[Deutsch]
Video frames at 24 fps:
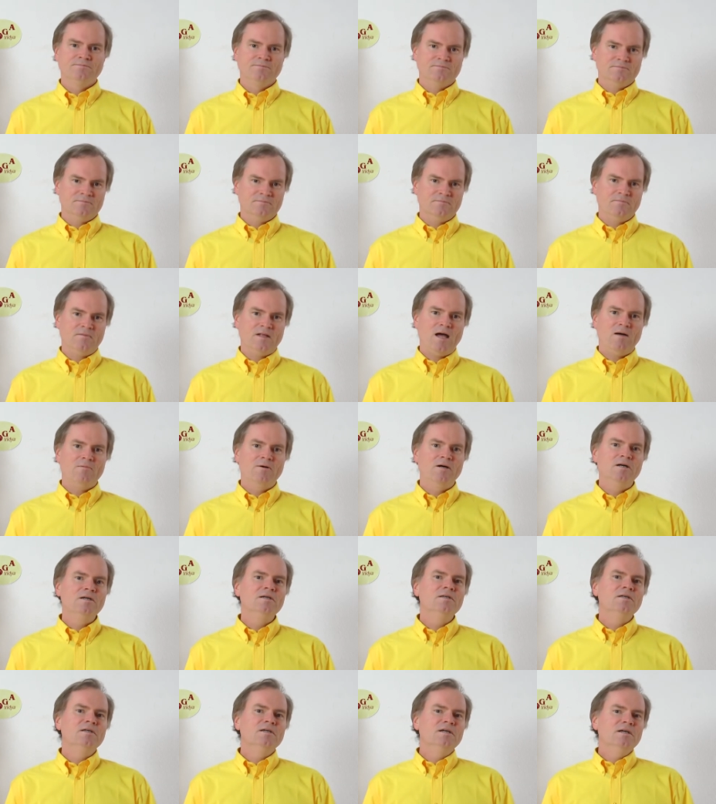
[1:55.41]
Hm,
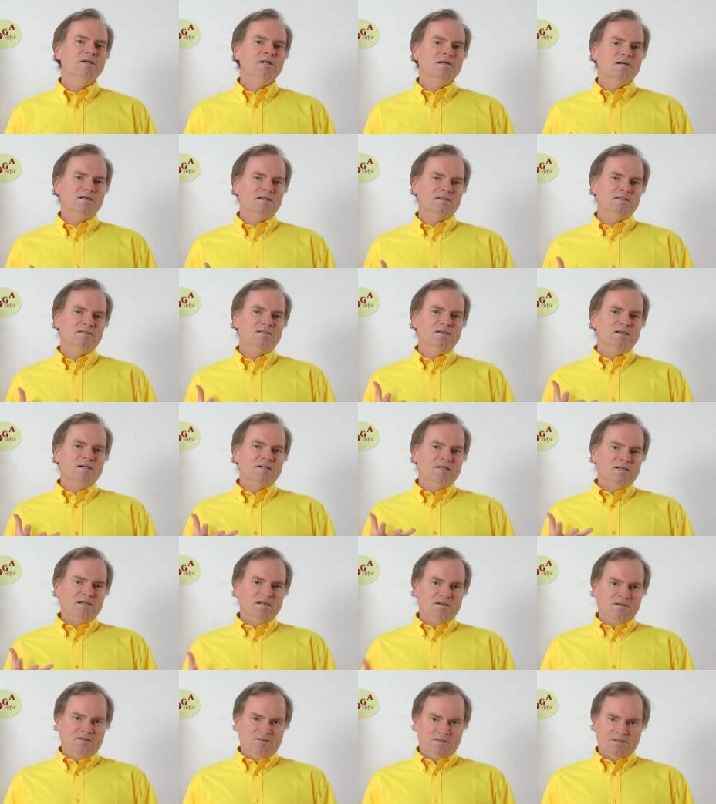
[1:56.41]
aber äh,
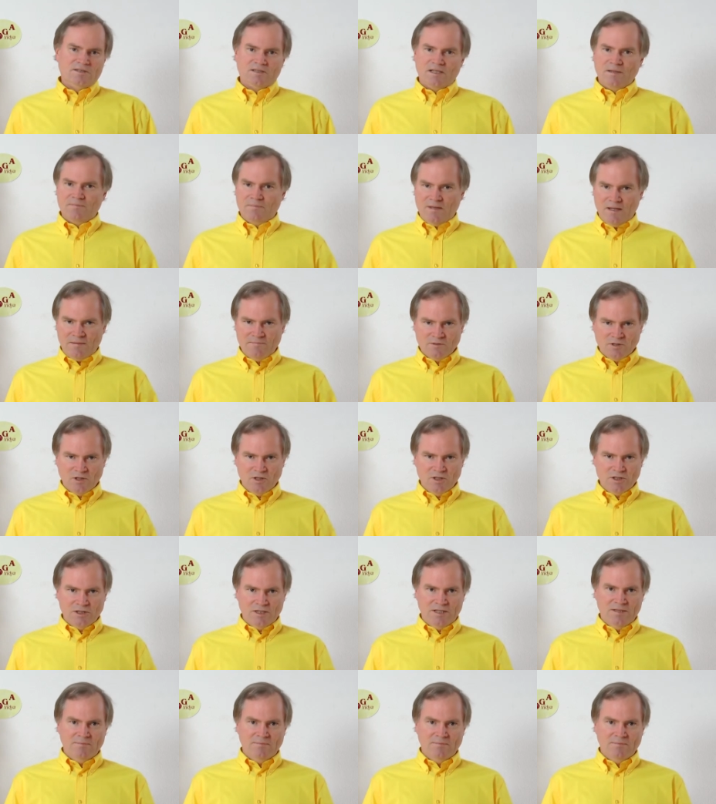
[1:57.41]
und es gibt eben solche,